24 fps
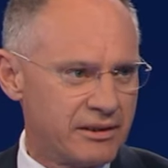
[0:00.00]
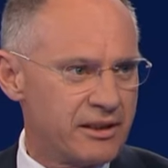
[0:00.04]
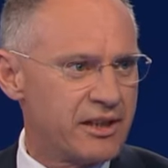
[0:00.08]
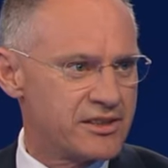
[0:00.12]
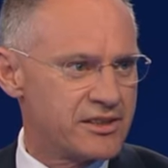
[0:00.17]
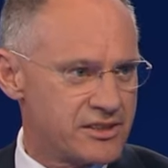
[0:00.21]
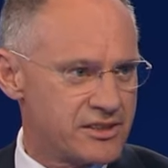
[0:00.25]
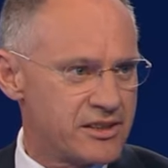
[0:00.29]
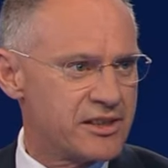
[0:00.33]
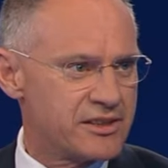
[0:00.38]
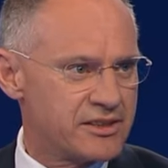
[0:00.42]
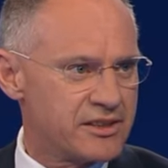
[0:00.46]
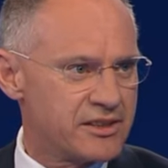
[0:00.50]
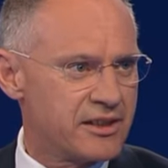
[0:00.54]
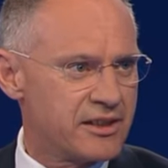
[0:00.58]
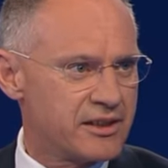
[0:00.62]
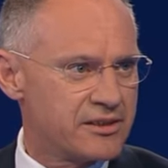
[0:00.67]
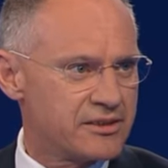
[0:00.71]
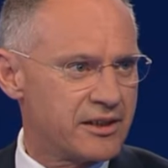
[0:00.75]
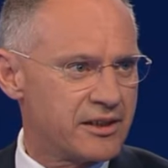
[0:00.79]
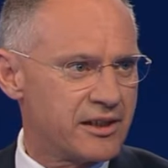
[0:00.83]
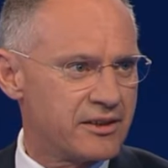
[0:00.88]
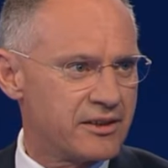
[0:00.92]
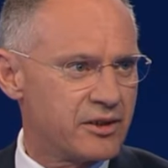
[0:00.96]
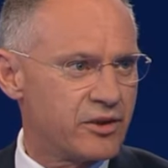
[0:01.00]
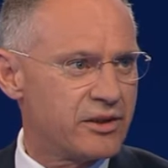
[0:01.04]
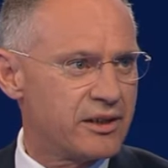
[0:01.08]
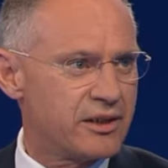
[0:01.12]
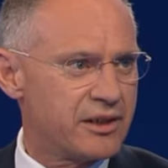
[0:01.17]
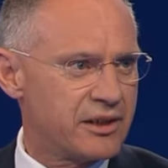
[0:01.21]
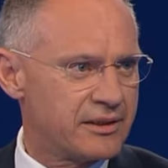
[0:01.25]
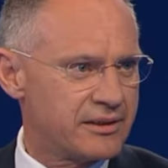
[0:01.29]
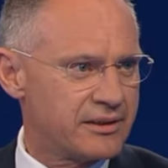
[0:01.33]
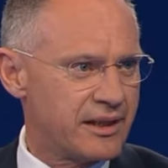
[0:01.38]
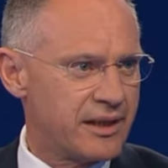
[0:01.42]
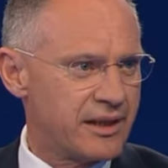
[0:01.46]
hat der Nationale Sicherheitsrat
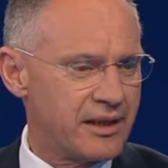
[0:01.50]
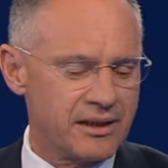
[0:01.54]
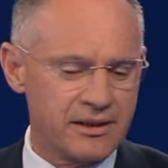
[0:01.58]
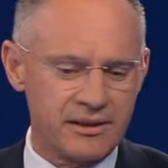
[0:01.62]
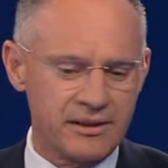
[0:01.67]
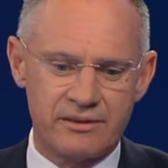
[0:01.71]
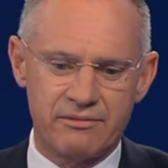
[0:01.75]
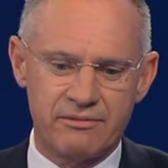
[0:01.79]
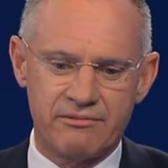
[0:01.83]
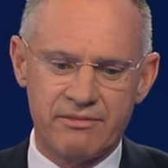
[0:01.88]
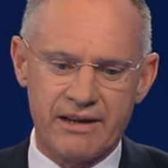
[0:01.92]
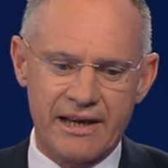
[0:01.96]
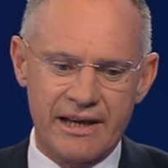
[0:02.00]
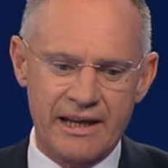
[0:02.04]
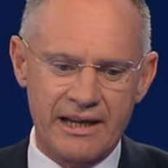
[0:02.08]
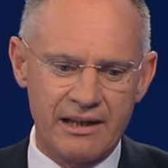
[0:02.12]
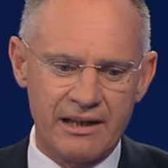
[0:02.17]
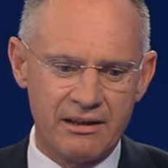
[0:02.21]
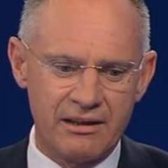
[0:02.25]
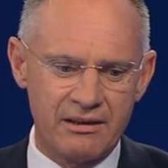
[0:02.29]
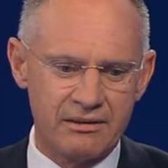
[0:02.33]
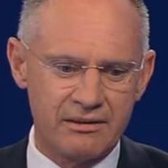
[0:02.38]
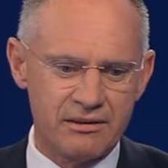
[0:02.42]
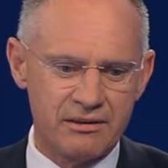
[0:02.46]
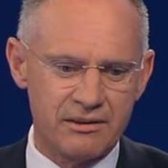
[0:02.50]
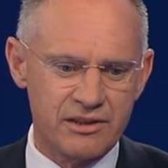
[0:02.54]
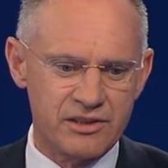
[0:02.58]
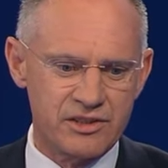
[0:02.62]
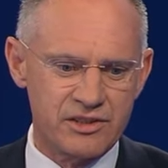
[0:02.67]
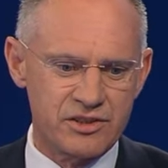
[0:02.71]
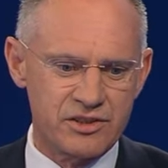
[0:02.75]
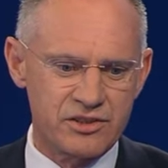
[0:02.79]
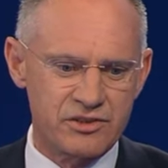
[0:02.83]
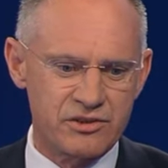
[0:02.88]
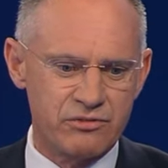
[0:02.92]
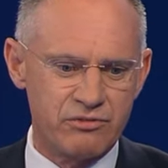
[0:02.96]
heute getagt? Weil
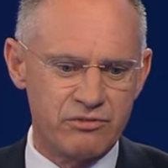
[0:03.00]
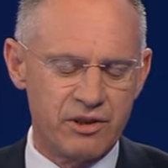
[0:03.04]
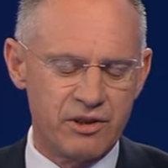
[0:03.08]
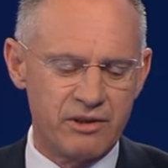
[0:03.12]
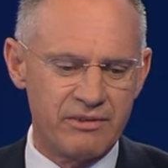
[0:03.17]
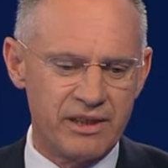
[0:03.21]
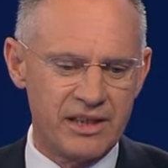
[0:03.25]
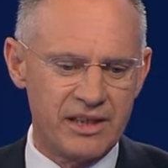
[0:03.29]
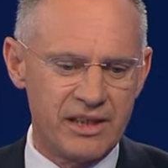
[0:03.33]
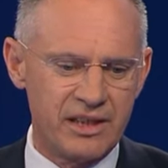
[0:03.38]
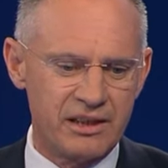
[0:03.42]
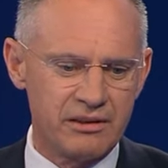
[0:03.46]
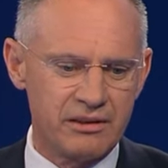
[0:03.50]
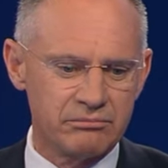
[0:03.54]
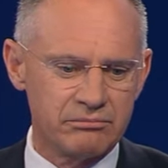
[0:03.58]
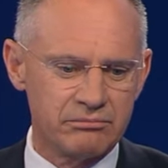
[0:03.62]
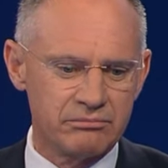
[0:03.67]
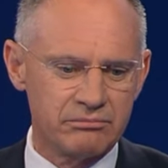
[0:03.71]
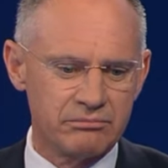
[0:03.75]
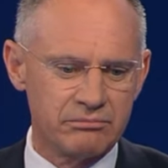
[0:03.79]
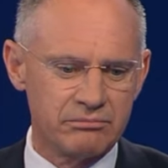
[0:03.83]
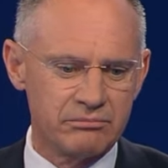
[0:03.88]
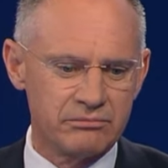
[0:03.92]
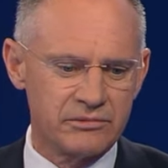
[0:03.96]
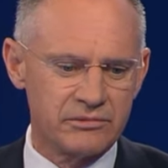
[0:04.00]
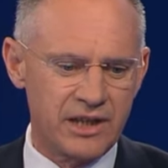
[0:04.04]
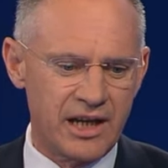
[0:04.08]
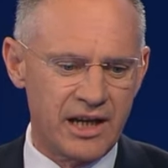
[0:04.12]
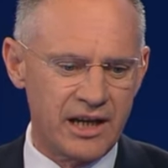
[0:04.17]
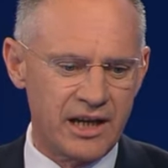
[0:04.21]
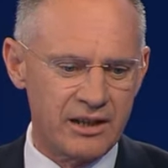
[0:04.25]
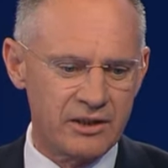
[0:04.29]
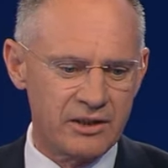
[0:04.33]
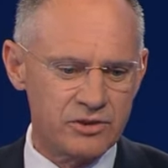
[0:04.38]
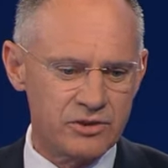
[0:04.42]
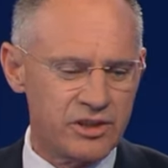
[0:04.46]
es vor wenigen
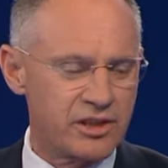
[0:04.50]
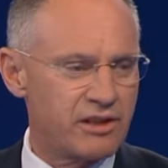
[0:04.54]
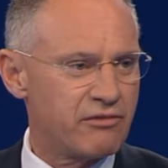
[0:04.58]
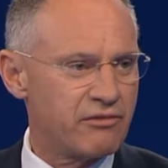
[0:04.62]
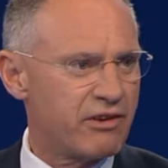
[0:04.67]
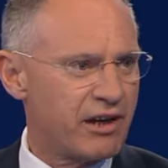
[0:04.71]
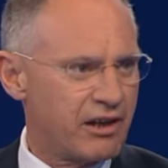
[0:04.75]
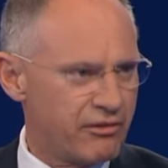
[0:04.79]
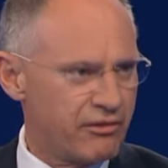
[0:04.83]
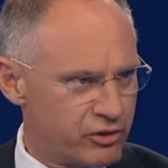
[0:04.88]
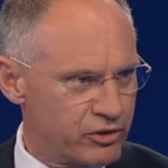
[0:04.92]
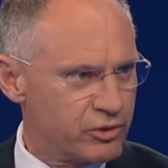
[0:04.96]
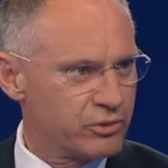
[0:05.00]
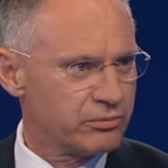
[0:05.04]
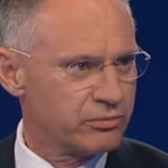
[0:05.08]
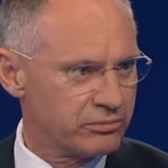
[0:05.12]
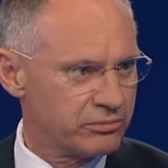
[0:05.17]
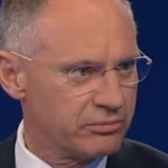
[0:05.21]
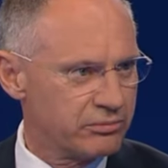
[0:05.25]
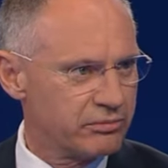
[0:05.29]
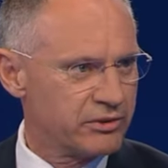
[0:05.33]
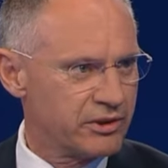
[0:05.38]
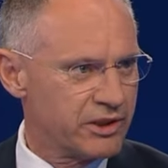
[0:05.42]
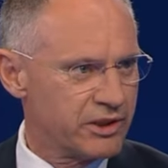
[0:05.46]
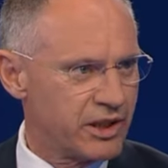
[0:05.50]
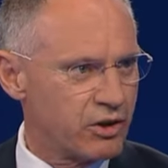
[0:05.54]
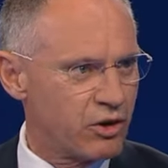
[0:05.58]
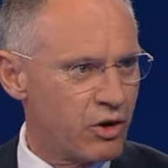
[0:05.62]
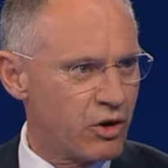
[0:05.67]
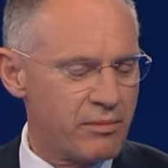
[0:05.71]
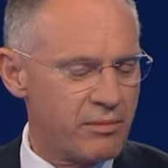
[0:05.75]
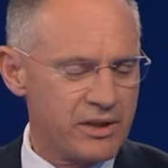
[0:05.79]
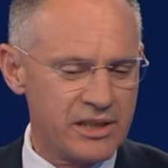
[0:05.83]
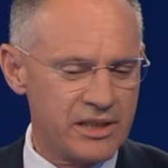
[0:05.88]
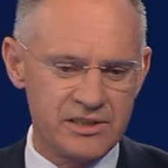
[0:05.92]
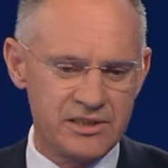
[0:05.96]
Tagen zu einer Verhaftung
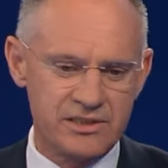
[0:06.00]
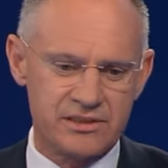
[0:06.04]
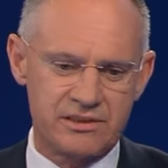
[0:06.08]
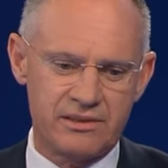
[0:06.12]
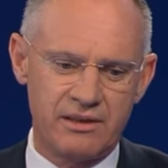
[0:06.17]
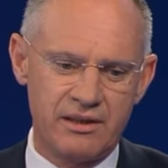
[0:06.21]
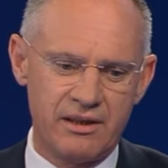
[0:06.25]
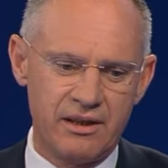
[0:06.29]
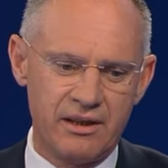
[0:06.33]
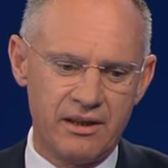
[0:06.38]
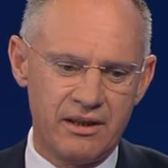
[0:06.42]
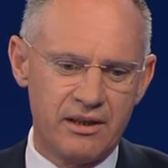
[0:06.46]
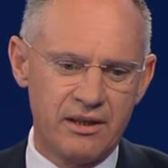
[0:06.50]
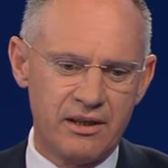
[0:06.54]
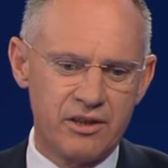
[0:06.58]
gekommen ist.